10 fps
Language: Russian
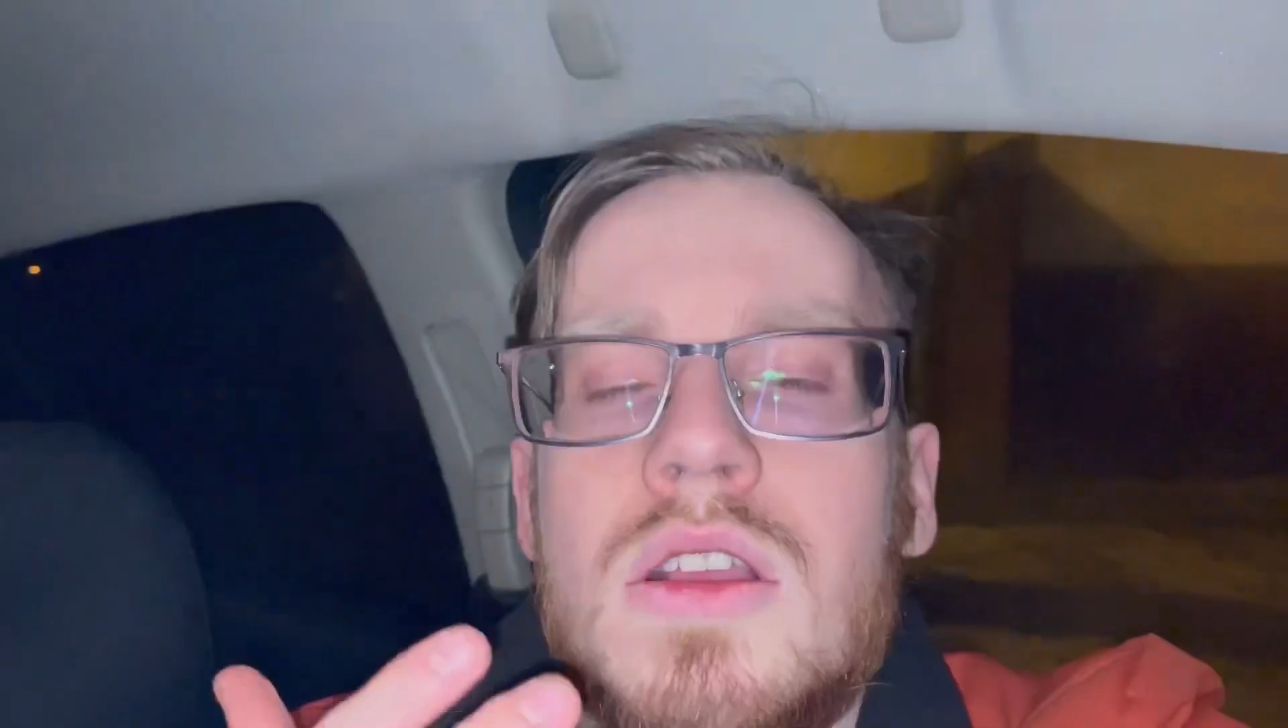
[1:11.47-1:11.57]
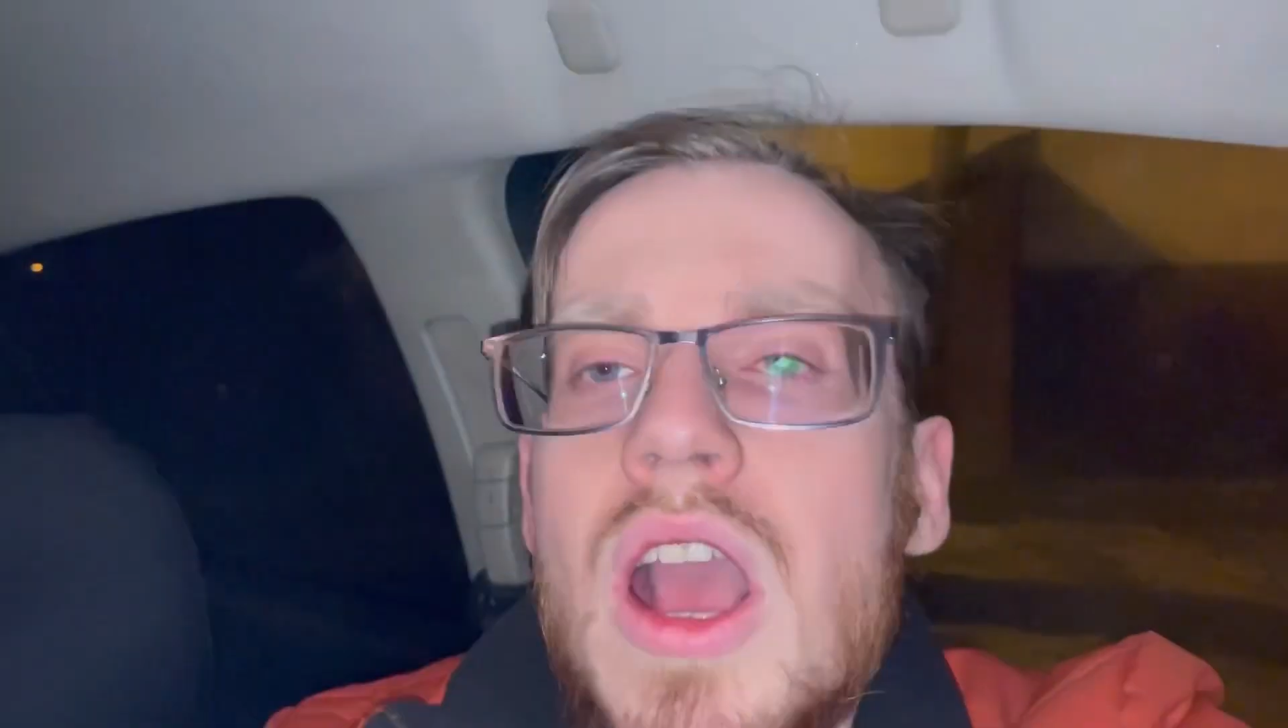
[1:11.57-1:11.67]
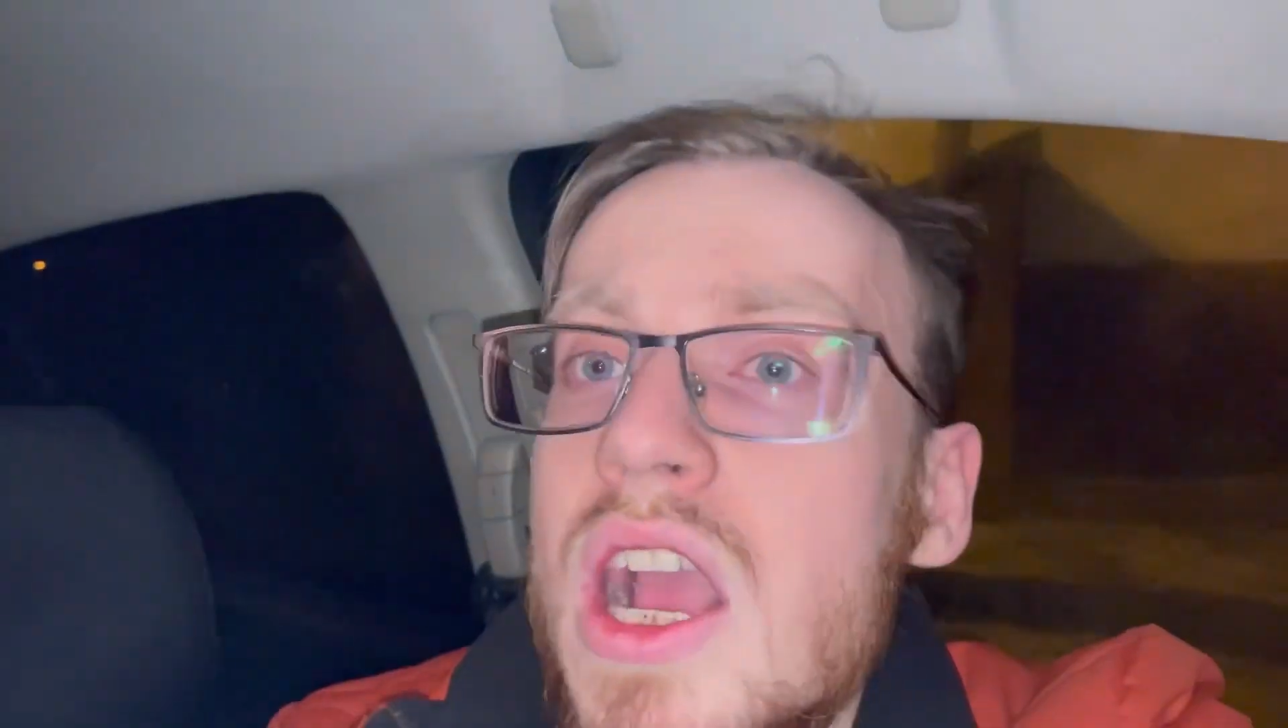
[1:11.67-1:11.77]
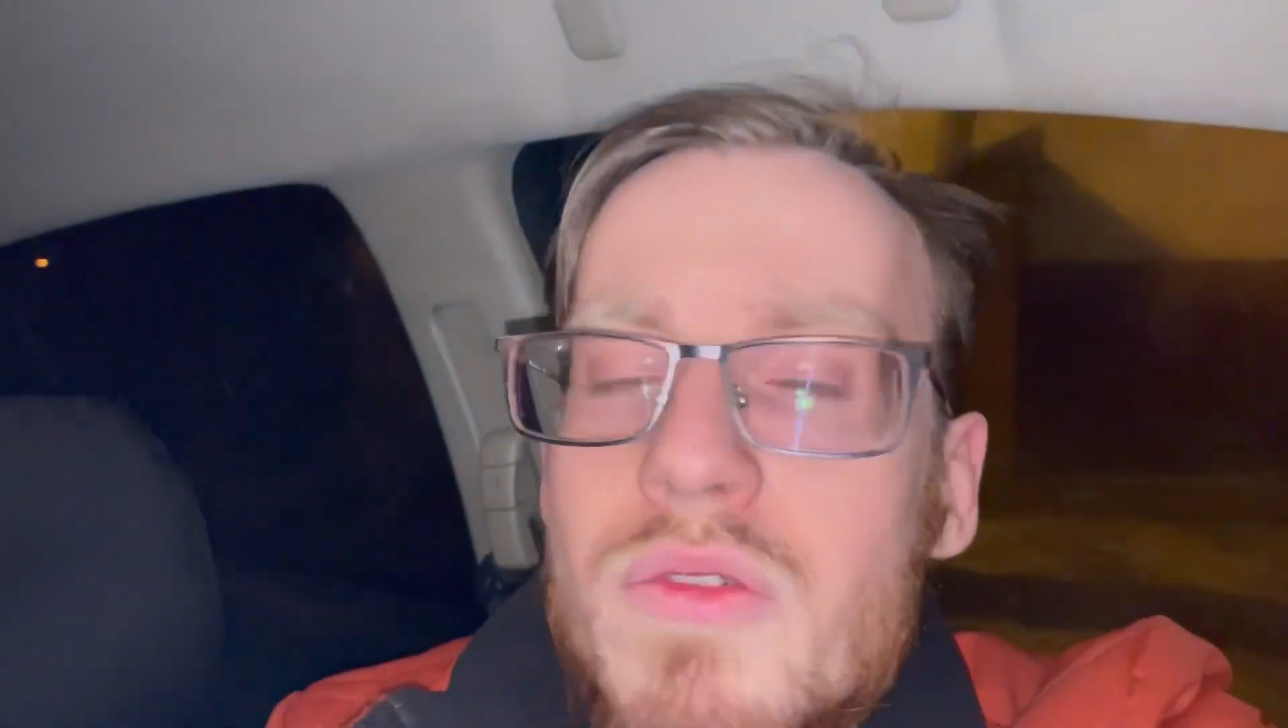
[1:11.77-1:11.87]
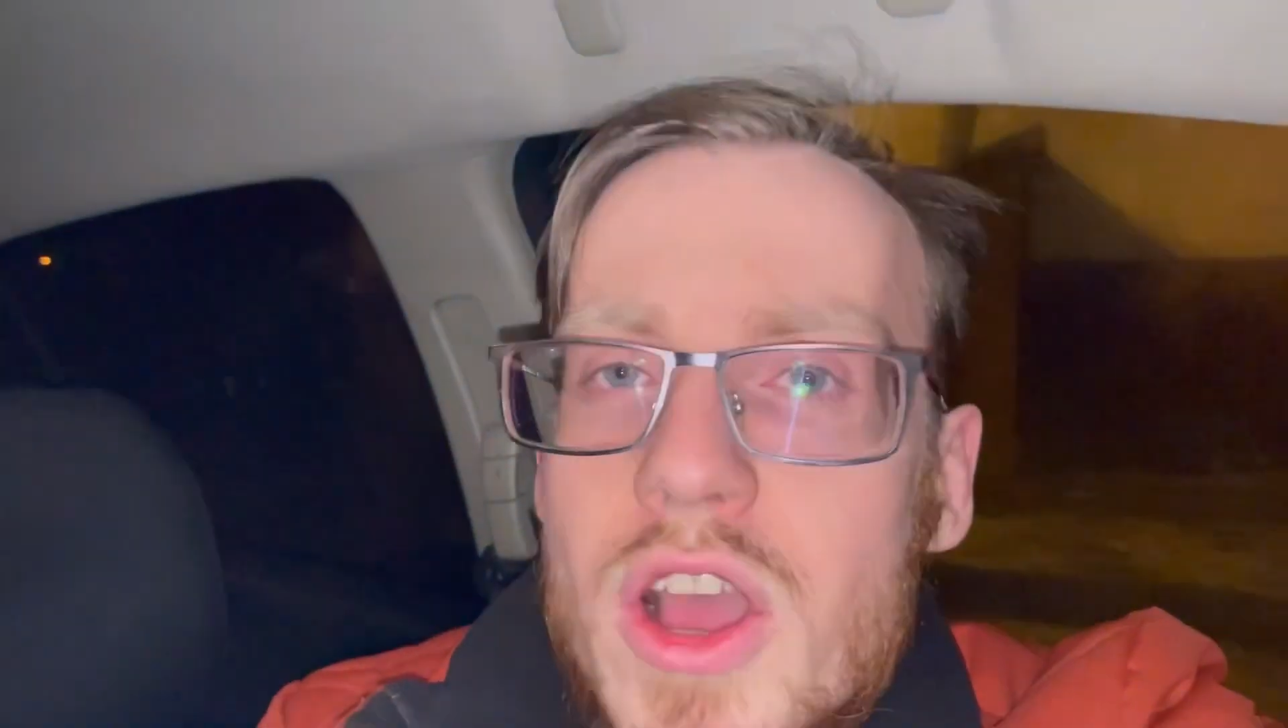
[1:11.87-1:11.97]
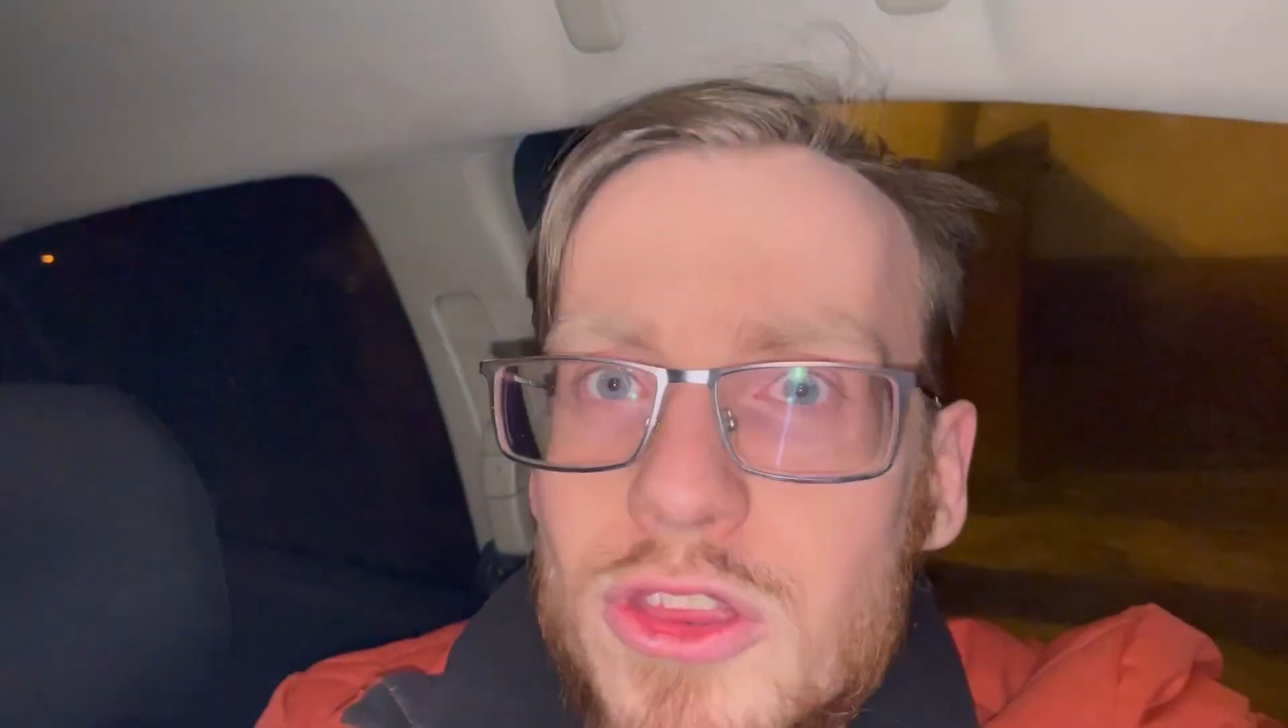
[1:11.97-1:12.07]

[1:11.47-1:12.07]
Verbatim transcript: Как вы